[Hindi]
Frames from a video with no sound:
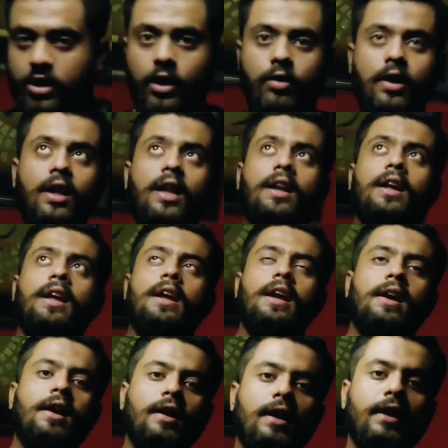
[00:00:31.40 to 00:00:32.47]
करो कलर
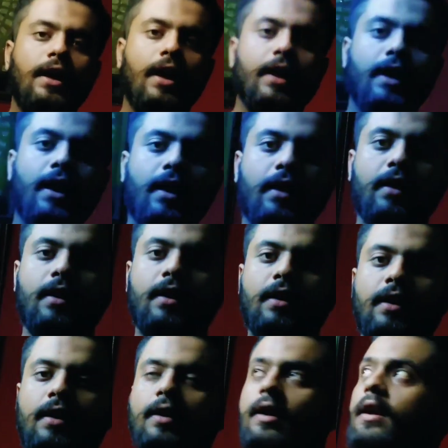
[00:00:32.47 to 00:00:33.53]
एक कलर यहाँ गया
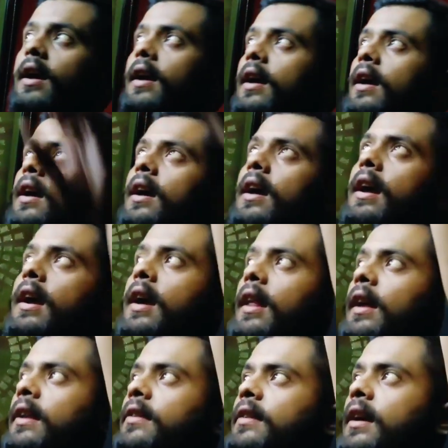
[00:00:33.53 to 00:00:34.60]
ठीक है एक
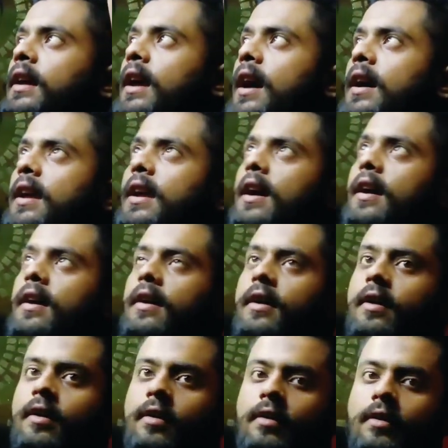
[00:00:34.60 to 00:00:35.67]
कलर इसका ये आ गया
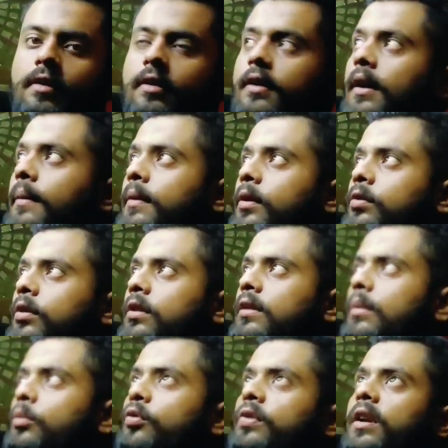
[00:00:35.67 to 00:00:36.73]
और आपको इसको
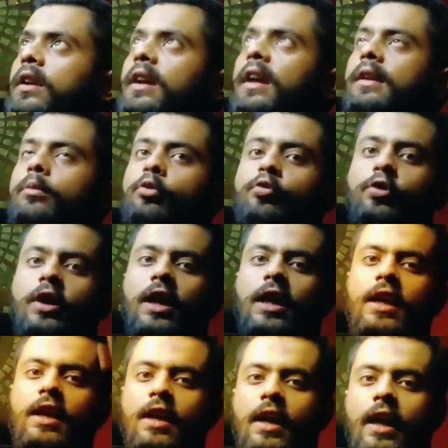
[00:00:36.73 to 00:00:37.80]
कितने मूव करना है यहाँ तक मूव हो
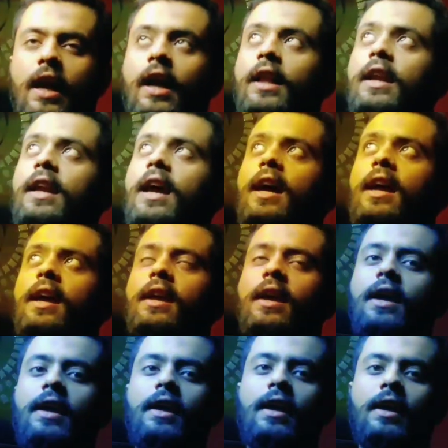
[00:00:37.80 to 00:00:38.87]
जाएगी एक कलर ये आ गया
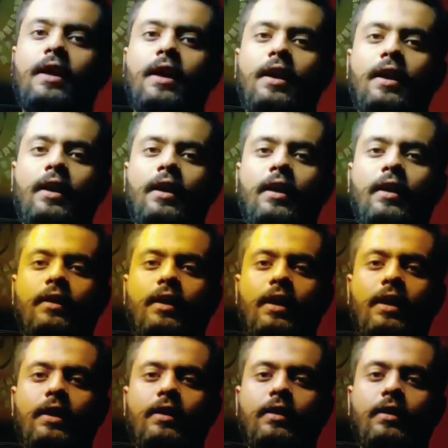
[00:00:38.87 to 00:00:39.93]
ये ये ये
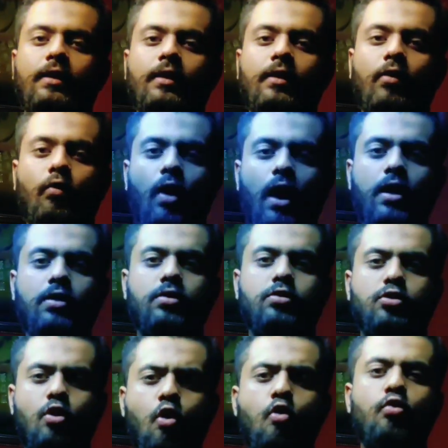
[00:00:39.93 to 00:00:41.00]
तीन वन
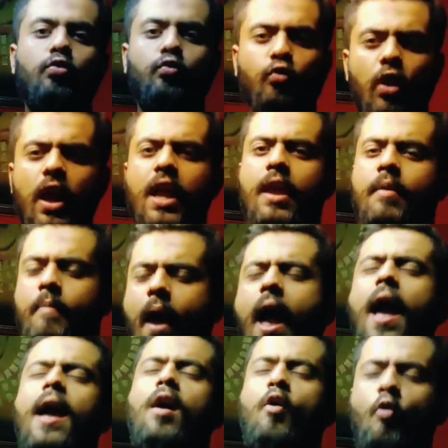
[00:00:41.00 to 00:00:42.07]
टू थ्री
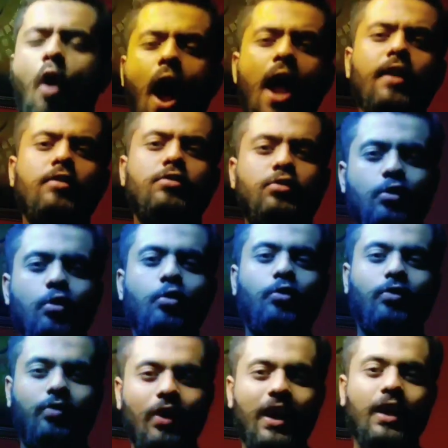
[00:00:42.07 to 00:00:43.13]
वन टू
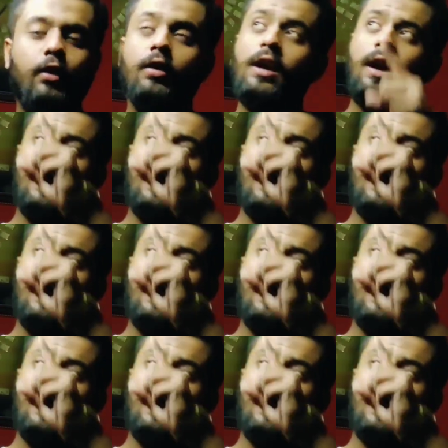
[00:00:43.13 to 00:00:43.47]
थ्री तो ये